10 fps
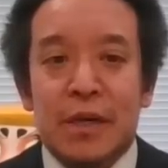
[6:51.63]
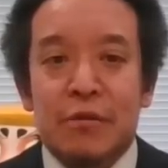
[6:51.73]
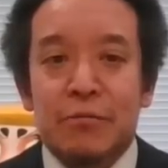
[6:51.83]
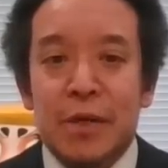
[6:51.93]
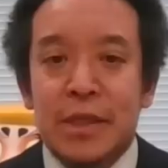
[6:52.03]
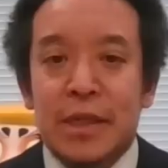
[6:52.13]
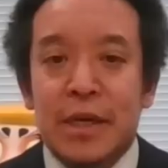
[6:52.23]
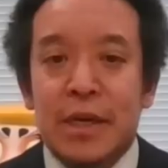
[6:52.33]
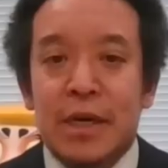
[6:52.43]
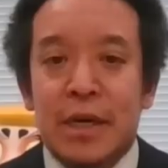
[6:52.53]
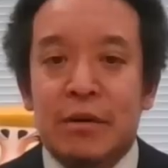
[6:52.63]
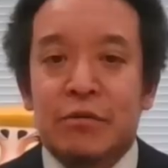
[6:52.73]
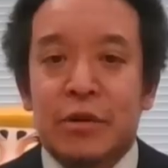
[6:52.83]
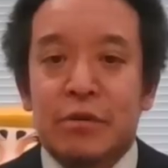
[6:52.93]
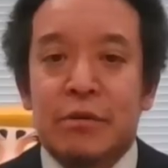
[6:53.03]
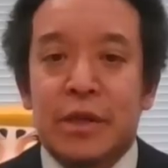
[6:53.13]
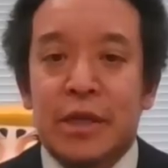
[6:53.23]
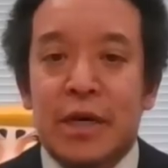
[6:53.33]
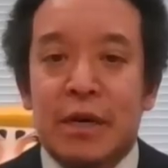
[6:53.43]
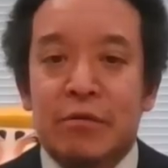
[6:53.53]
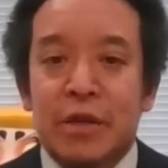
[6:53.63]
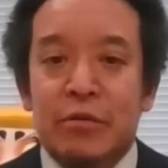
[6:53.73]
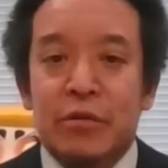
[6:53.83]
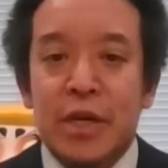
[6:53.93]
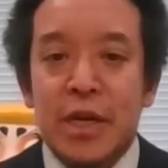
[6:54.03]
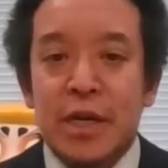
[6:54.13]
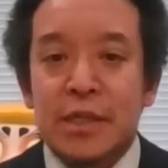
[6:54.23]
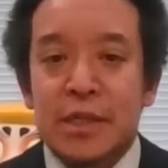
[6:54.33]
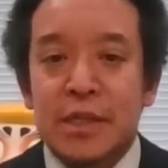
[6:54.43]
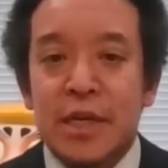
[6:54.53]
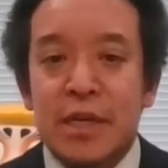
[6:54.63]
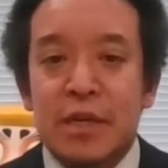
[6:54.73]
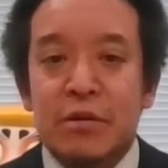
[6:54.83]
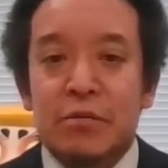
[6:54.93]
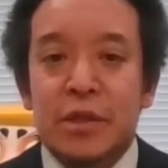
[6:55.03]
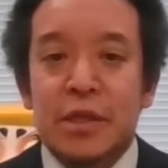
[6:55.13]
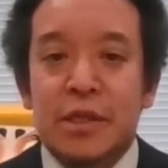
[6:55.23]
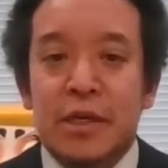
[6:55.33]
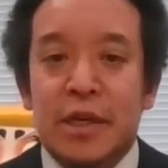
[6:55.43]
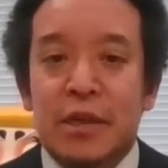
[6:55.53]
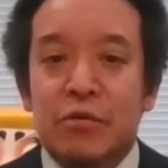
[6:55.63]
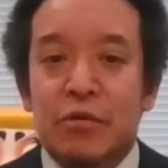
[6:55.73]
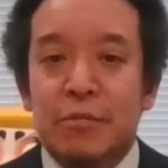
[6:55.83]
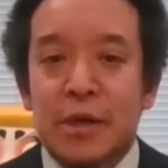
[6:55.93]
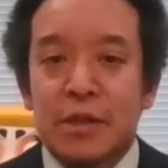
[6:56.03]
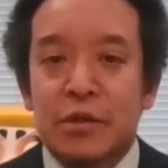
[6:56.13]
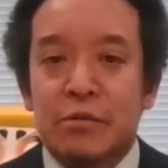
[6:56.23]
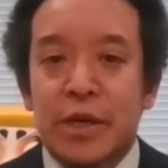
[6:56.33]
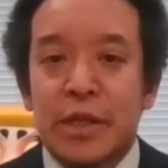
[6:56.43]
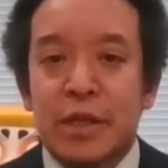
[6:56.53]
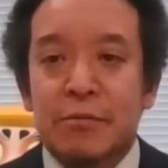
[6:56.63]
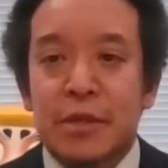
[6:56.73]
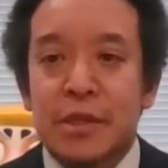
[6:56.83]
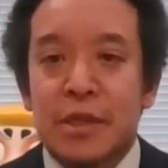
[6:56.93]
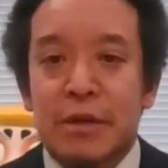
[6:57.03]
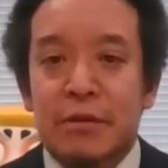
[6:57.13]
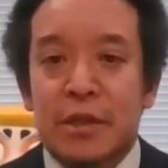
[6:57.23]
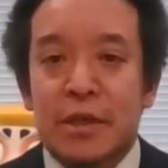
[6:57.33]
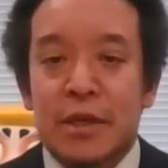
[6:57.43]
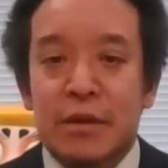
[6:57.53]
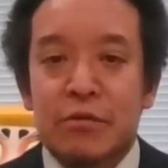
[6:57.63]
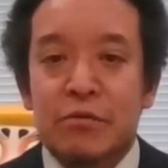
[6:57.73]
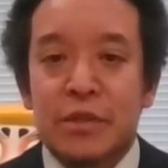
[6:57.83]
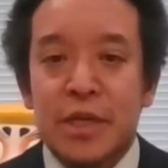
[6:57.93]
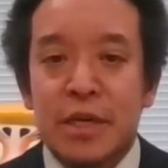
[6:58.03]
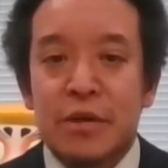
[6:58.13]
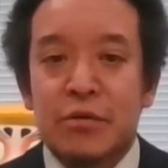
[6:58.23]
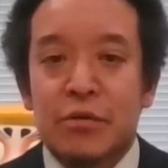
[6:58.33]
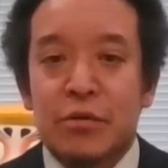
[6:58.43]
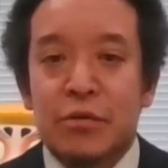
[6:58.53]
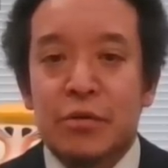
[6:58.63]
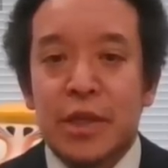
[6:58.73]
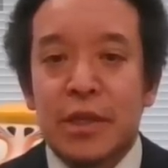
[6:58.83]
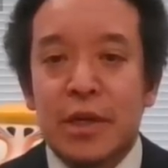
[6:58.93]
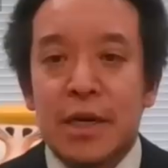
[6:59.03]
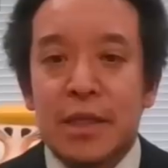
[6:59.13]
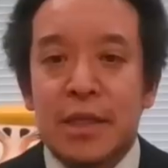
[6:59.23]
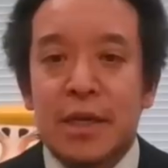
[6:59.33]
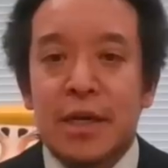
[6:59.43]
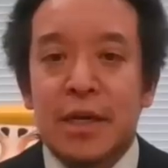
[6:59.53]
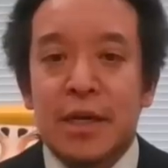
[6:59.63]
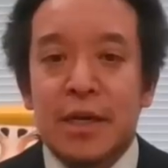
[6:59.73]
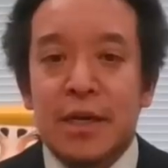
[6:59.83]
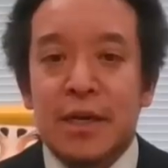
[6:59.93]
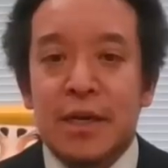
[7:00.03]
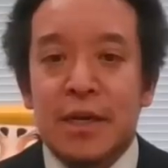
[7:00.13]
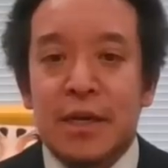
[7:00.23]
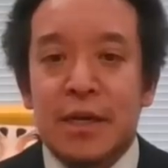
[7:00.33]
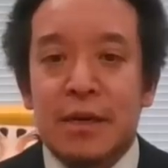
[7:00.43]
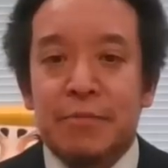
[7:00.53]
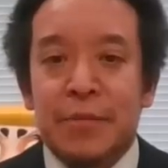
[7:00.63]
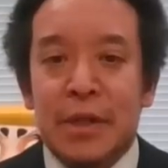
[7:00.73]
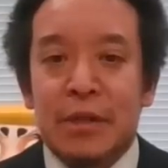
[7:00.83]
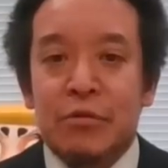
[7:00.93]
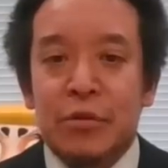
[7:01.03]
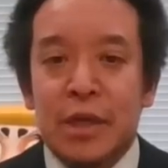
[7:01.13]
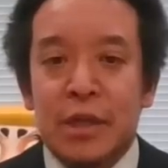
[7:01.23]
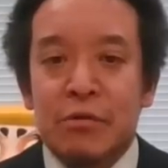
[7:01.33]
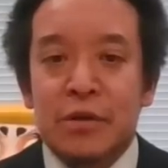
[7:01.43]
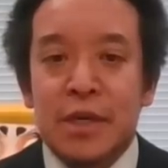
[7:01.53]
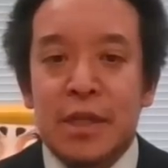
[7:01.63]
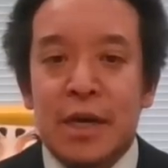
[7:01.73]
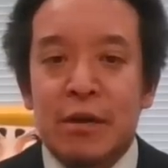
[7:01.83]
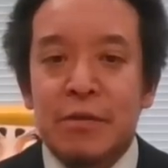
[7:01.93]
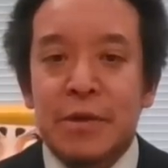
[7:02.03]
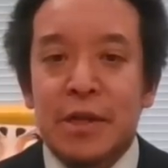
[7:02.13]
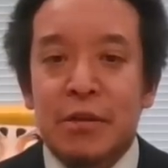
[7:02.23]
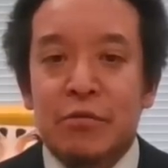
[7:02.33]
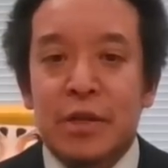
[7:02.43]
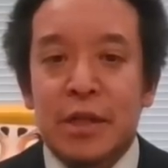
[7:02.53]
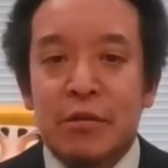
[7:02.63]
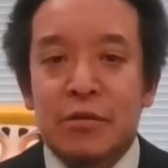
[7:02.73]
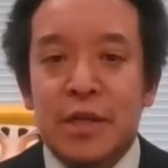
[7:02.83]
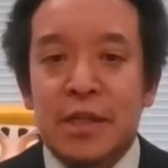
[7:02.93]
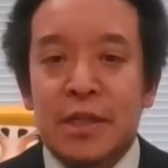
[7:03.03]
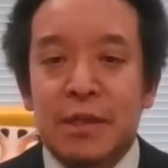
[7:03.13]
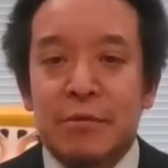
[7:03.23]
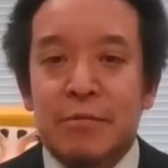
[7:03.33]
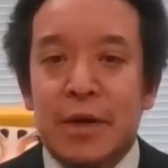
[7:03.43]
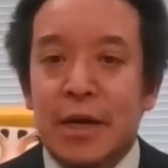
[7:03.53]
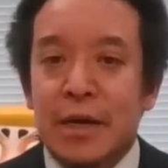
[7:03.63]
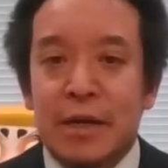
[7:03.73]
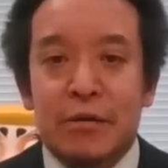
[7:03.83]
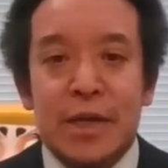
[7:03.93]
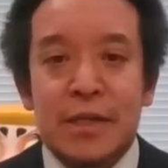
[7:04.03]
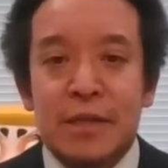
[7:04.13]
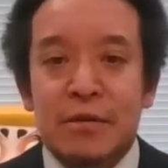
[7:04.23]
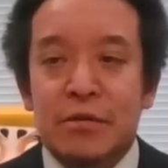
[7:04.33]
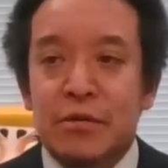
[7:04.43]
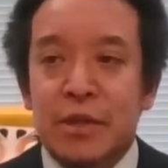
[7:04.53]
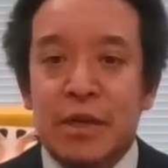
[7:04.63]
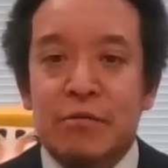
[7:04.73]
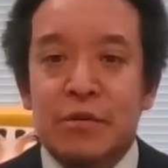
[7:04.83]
不満な点があるっていうのはね、ある程度理解できるんですけれど、そうは言ってもですね、結局選挙を戦って、どんな手を使ってでも、警察のね、お